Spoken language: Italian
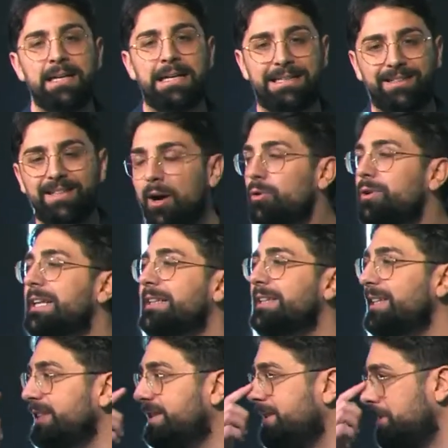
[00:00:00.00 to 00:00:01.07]
dà un
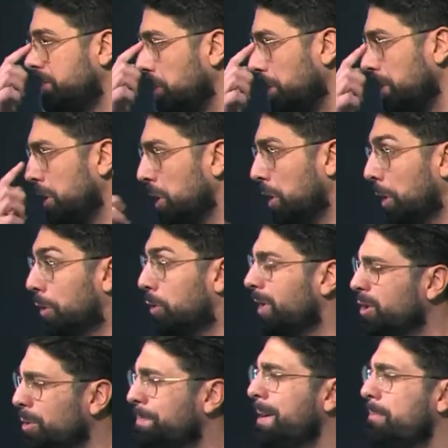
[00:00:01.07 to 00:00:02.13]
indizio. Noi dobbiamo